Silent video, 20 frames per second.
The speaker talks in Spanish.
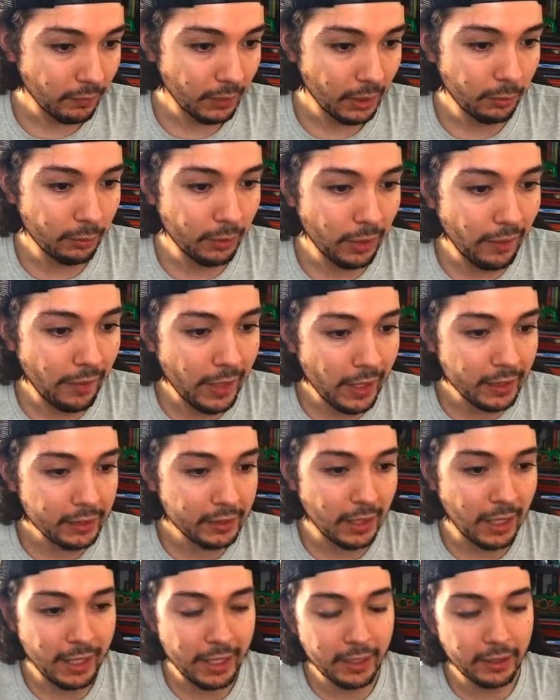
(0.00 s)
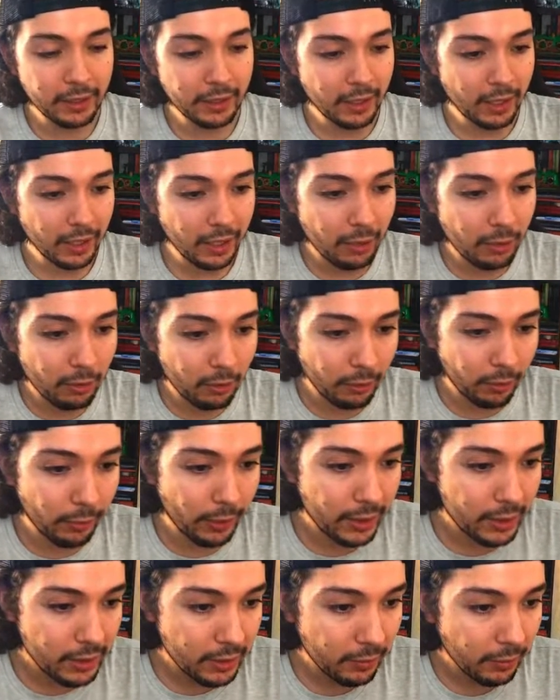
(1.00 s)
Una vez hayan descargado los dos
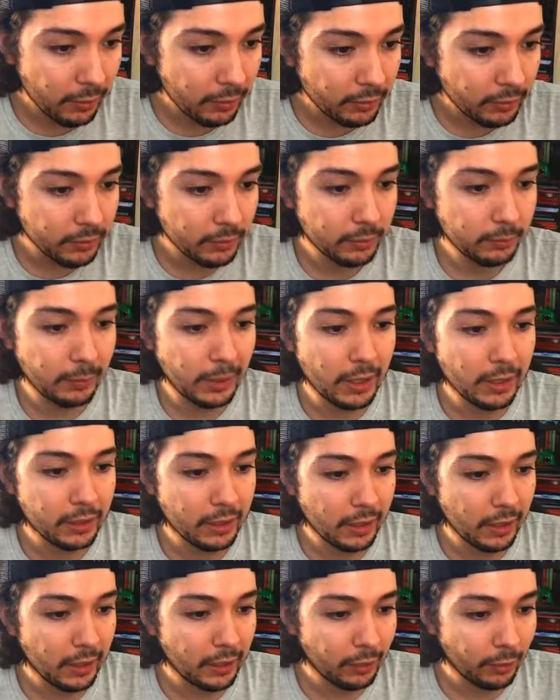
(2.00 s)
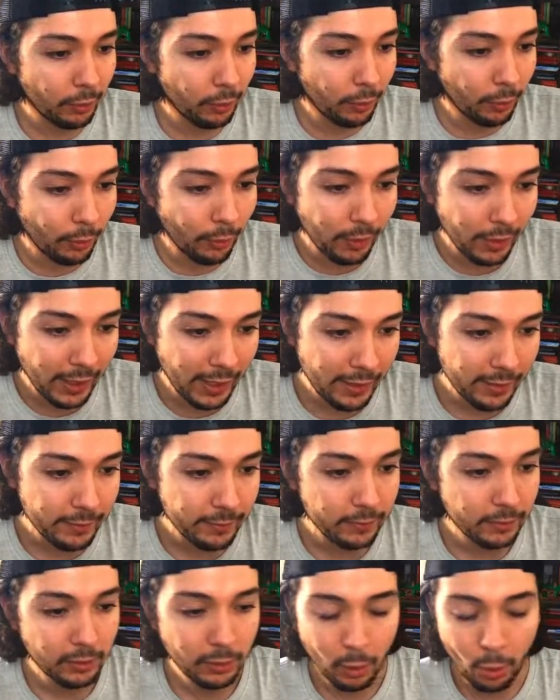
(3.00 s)
archivos, van a tener estos dos
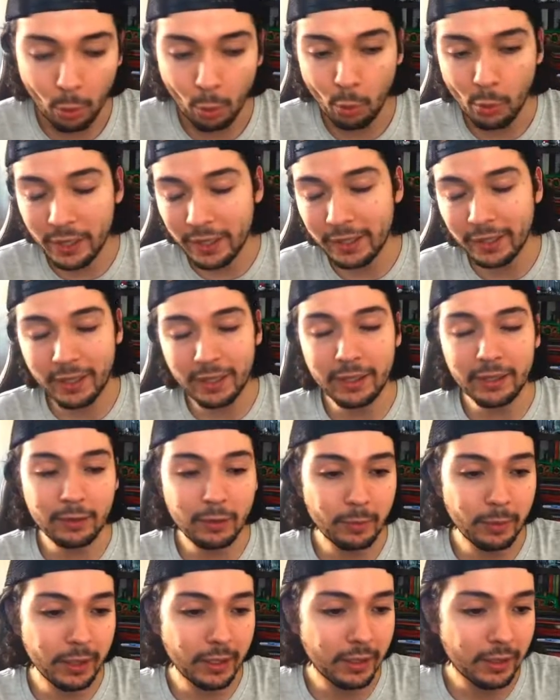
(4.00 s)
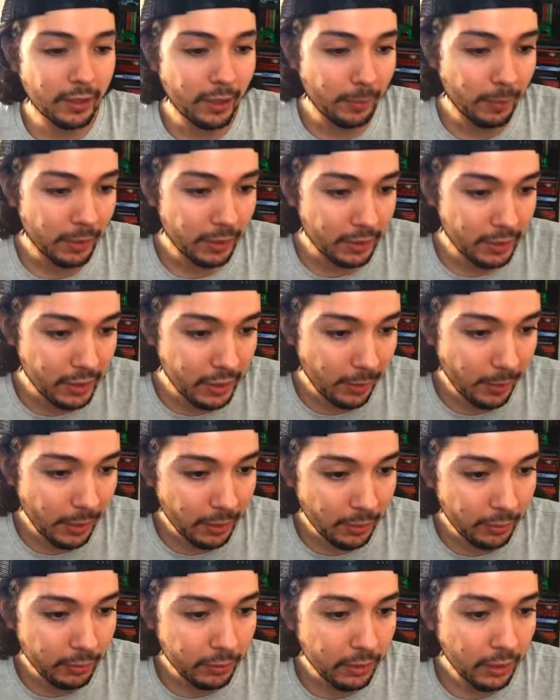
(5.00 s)
RAR, o WinRAR, como quieran
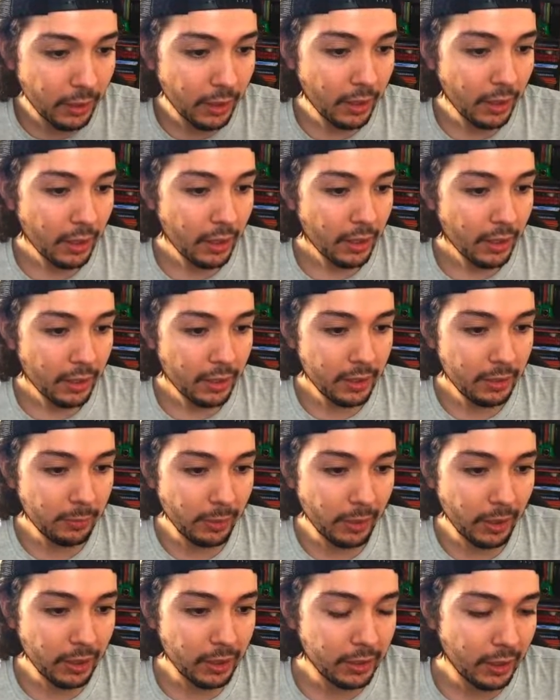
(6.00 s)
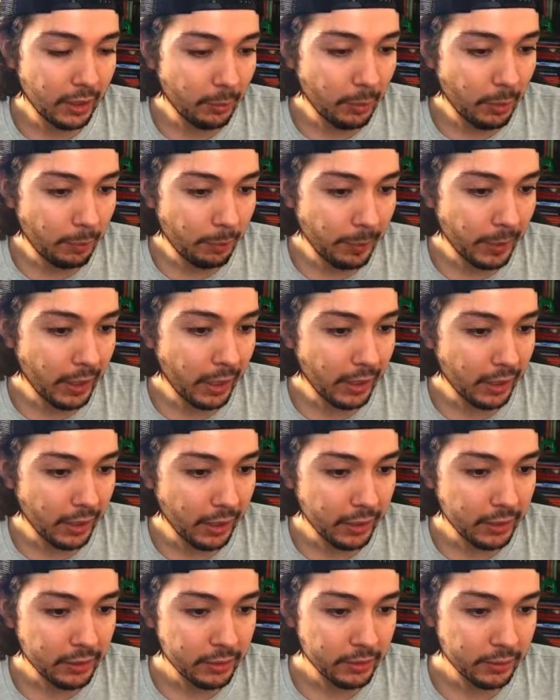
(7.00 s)
llamarlo, y bueno, aquí tenemos el
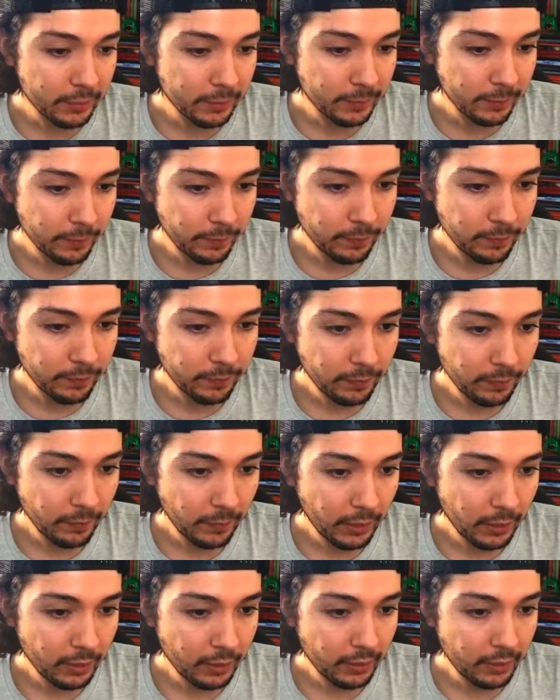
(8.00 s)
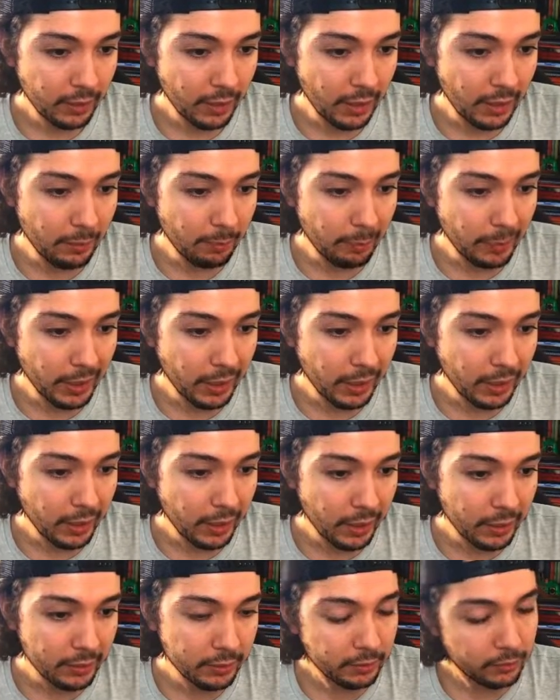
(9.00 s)
pkhex, que el
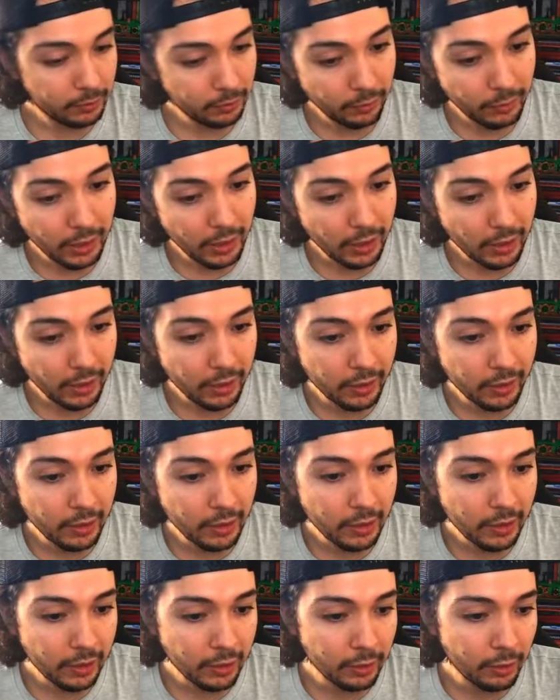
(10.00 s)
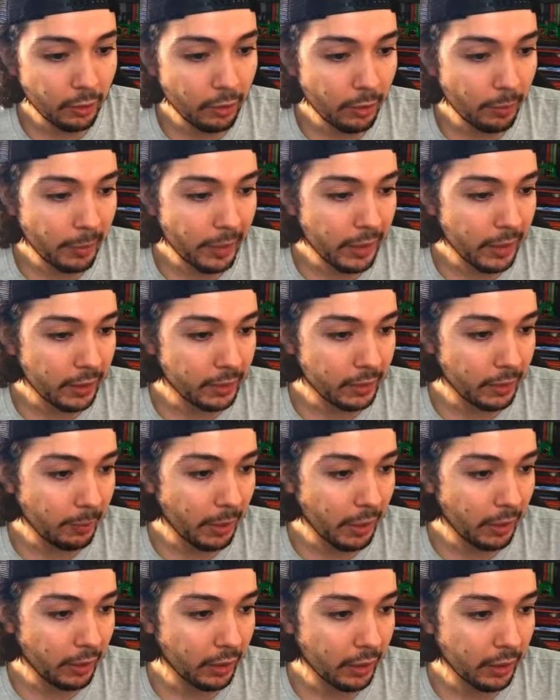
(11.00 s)
pkhex lo voy a dejar en el escritorio para
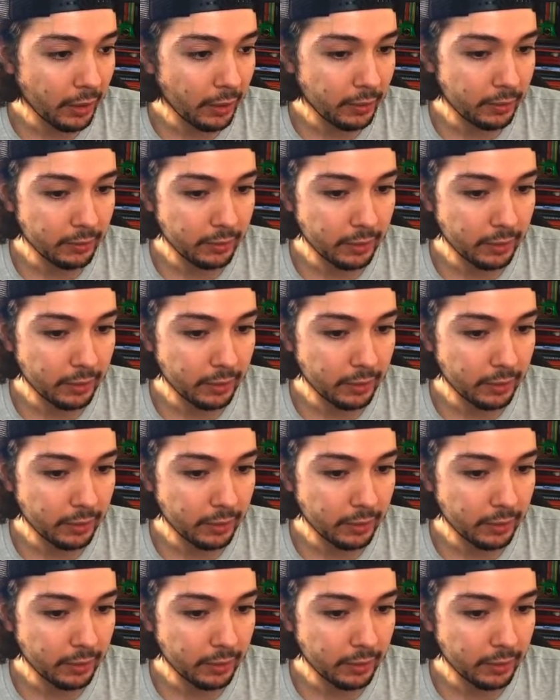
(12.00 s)
temas de...